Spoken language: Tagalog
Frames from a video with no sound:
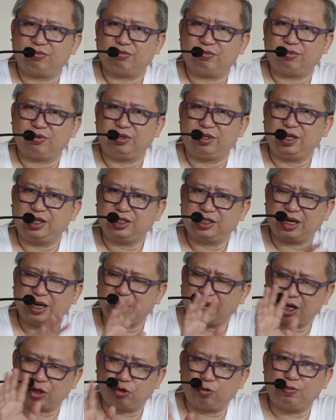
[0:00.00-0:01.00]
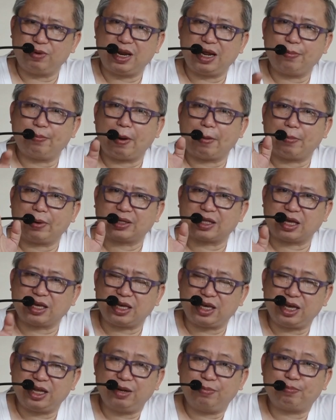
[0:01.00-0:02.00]
Hindi siya nag-atubiling
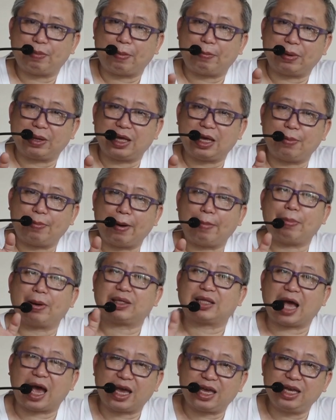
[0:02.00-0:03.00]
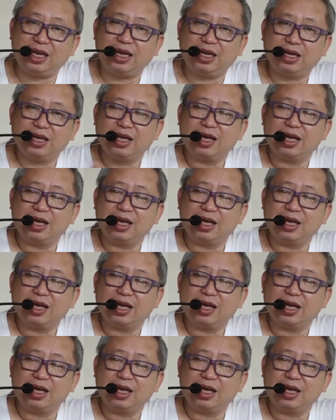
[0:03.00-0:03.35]
papatayin, papa, ipapatay